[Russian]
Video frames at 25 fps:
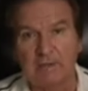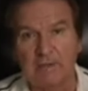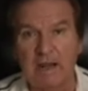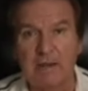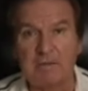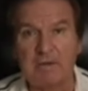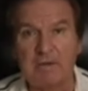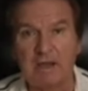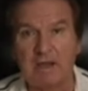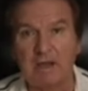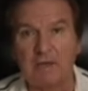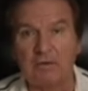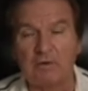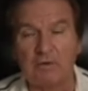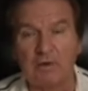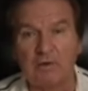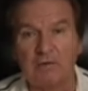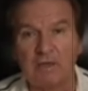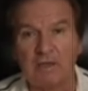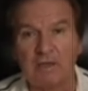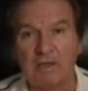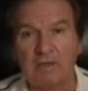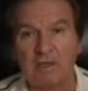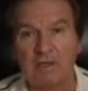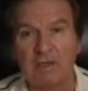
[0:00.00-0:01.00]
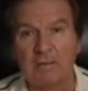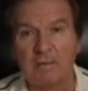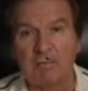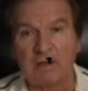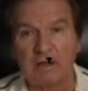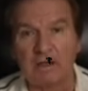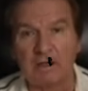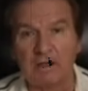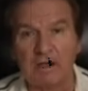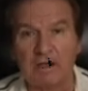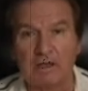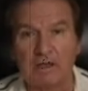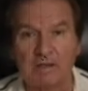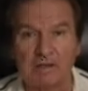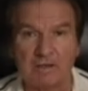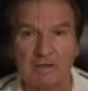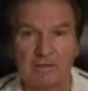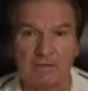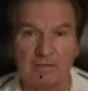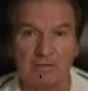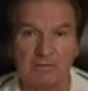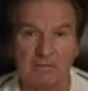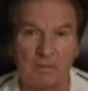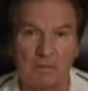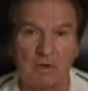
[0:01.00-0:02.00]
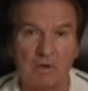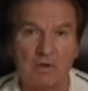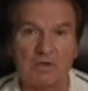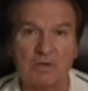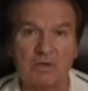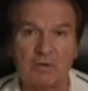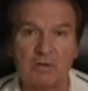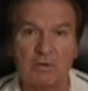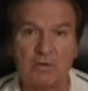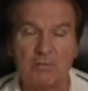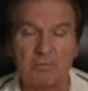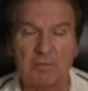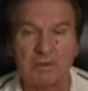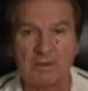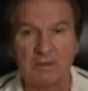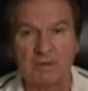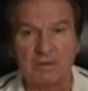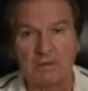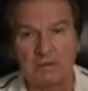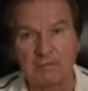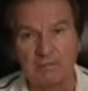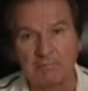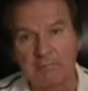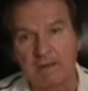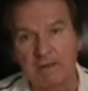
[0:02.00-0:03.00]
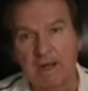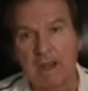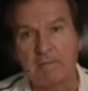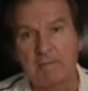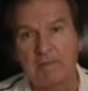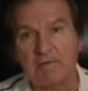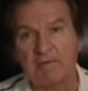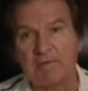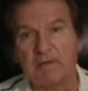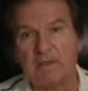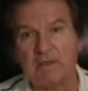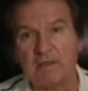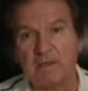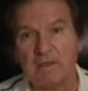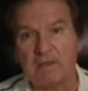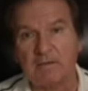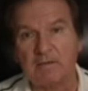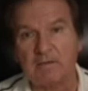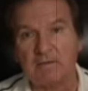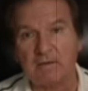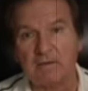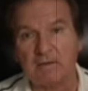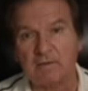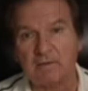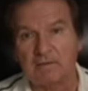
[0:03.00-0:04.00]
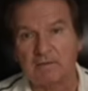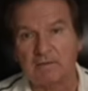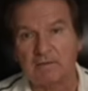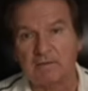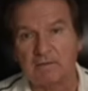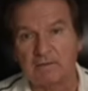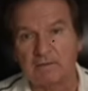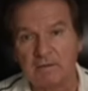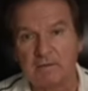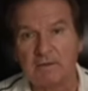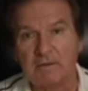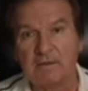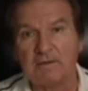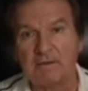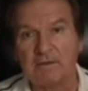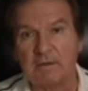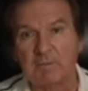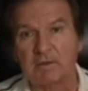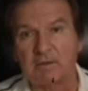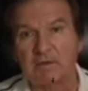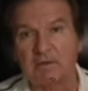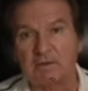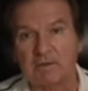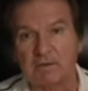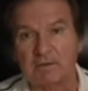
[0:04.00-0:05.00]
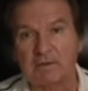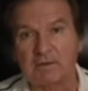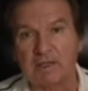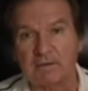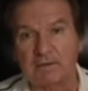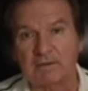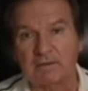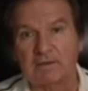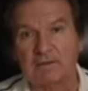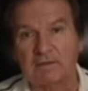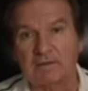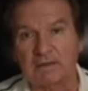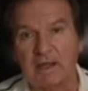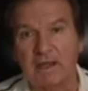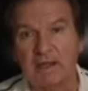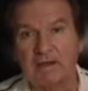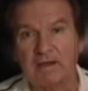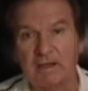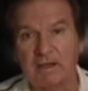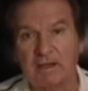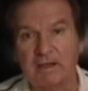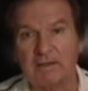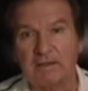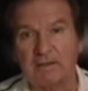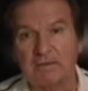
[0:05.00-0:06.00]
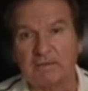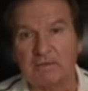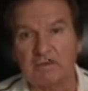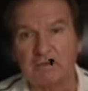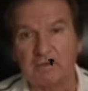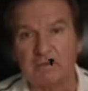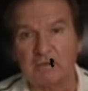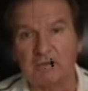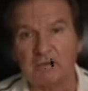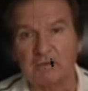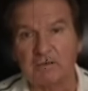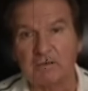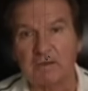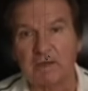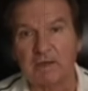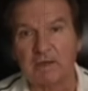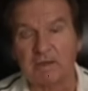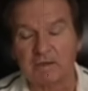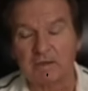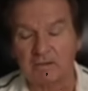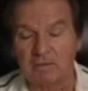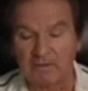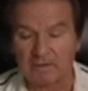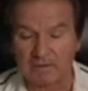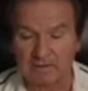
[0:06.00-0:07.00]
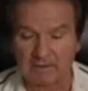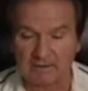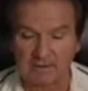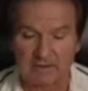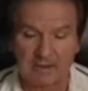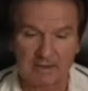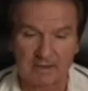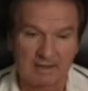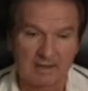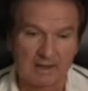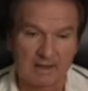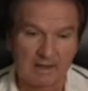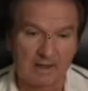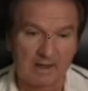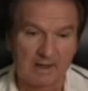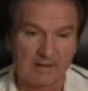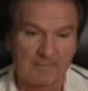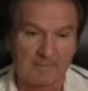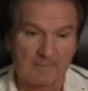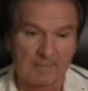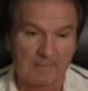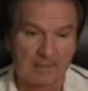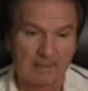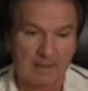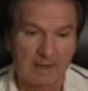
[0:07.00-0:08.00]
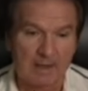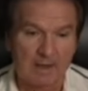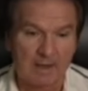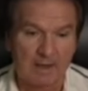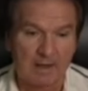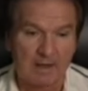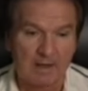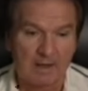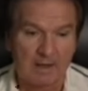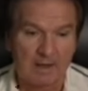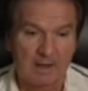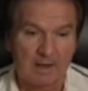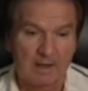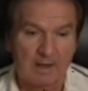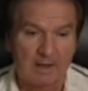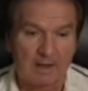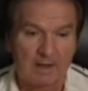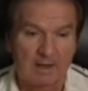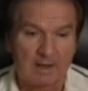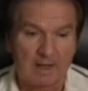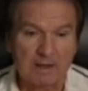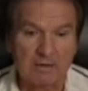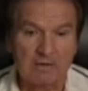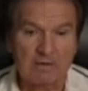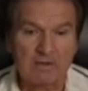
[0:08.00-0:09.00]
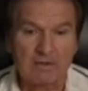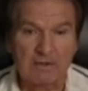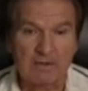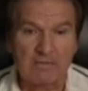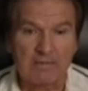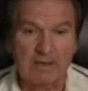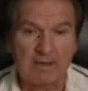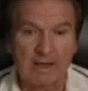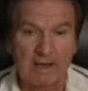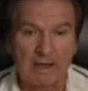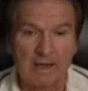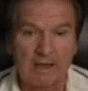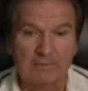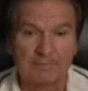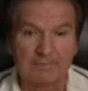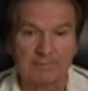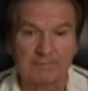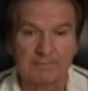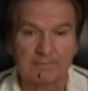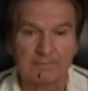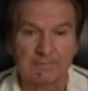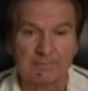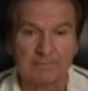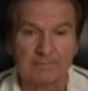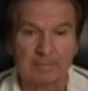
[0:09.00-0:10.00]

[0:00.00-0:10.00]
прямо готовые для продажи, можно купить прямо в Киеве. И вот вопрос, значит, как это все вот происходит и так далее. Короче говоря,